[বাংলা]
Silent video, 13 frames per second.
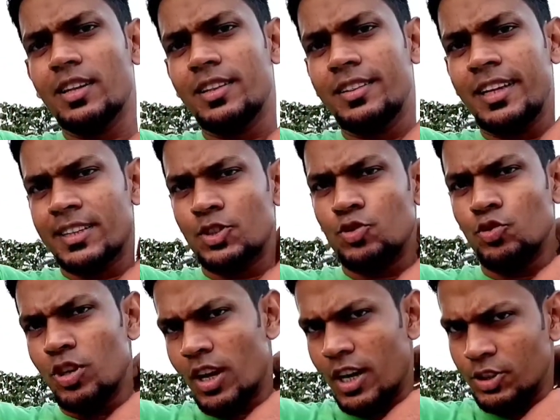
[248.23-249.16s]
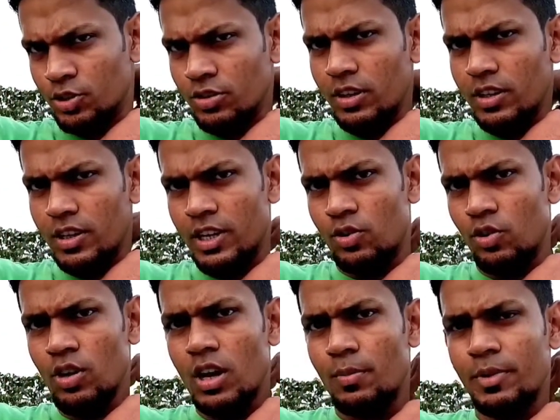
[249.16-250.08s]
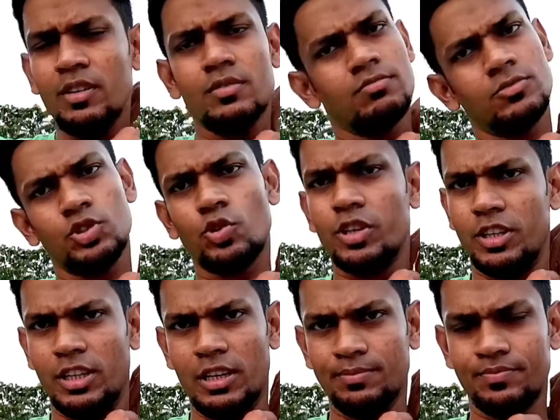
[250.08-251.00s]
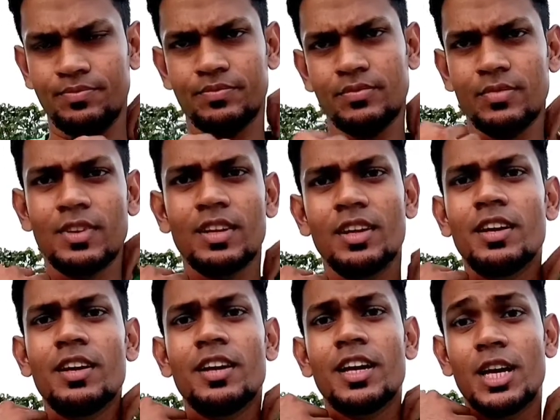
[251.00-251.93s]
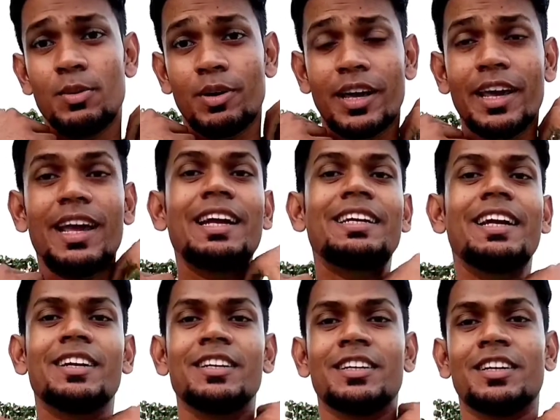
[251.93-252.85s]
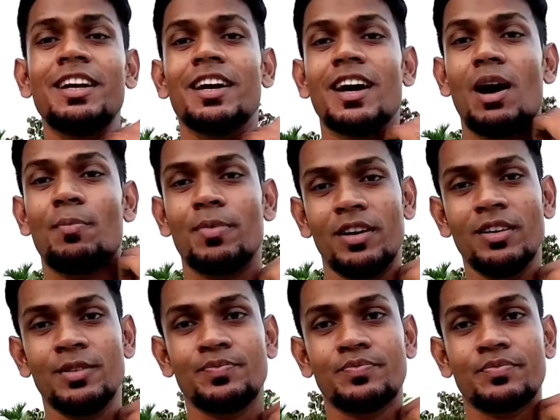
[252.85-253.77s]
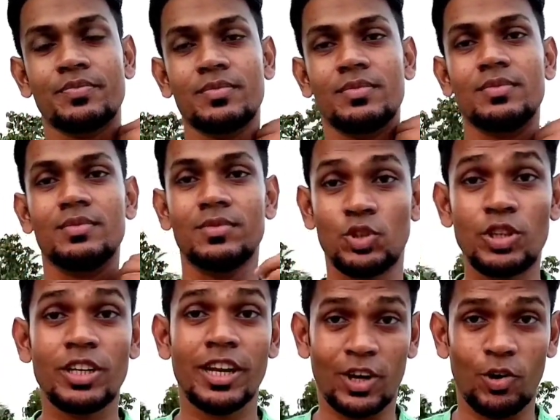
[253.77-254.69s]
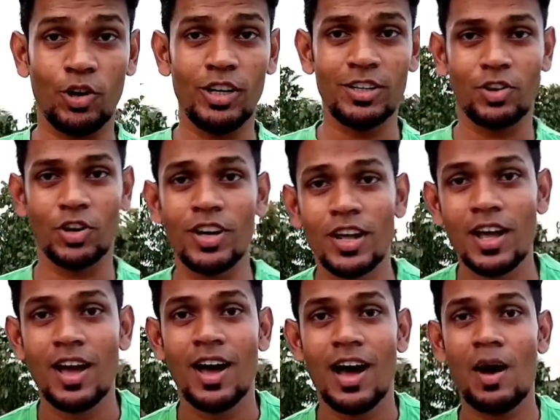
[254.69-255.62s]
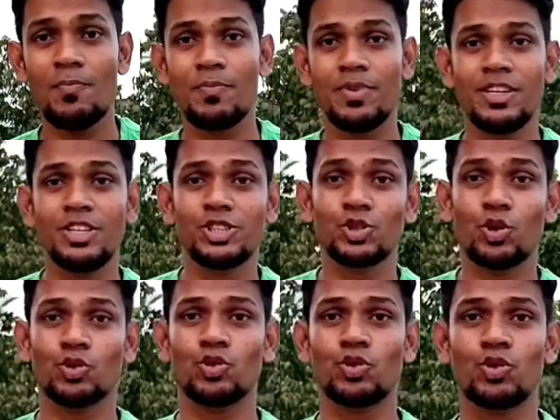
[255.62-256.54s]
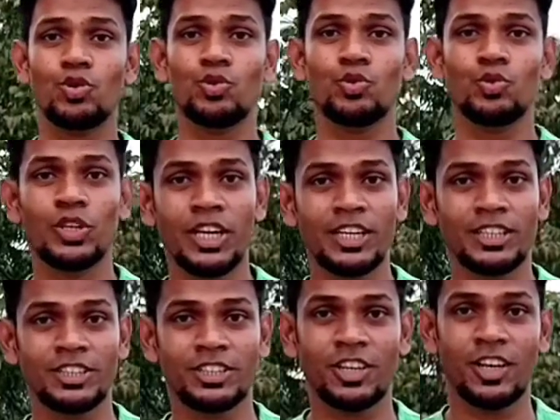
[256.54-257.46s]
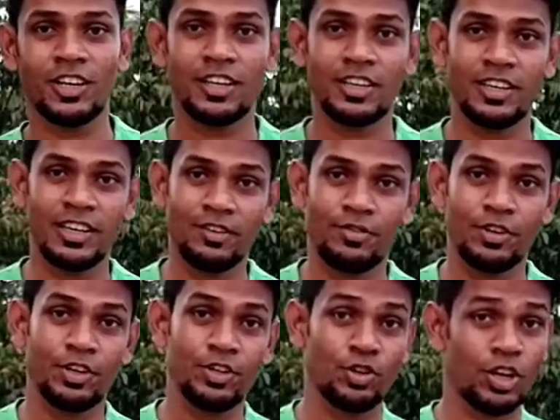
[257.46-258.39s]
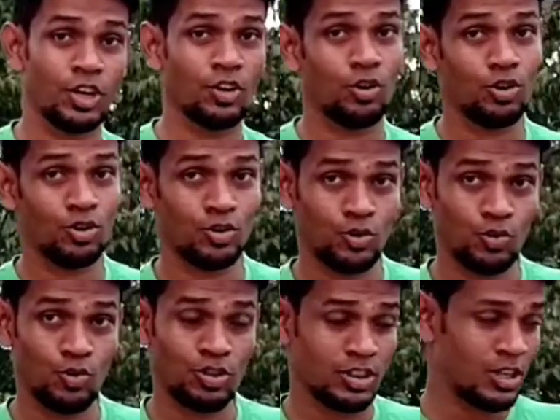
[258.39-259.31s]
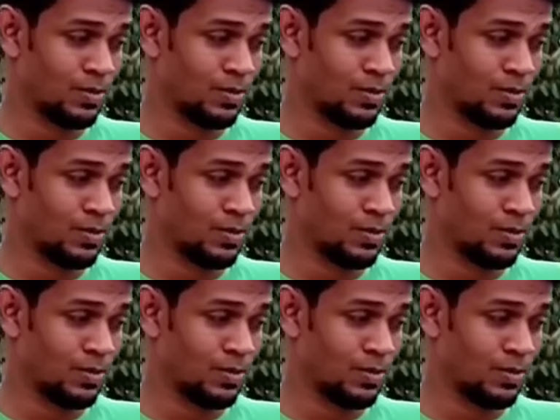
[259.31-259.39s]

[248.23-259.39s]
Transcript: এটা দেখা দেখতে সুন্দর লাগার জন্য এগুলো আমি সরিয়ে দিলাম এবং এই টেকনিকে আপনার যদি রেকর্ডিং করেন আপনি যত দূরে ইচ্ছা গিয়ে ভিডিও রেকর্ড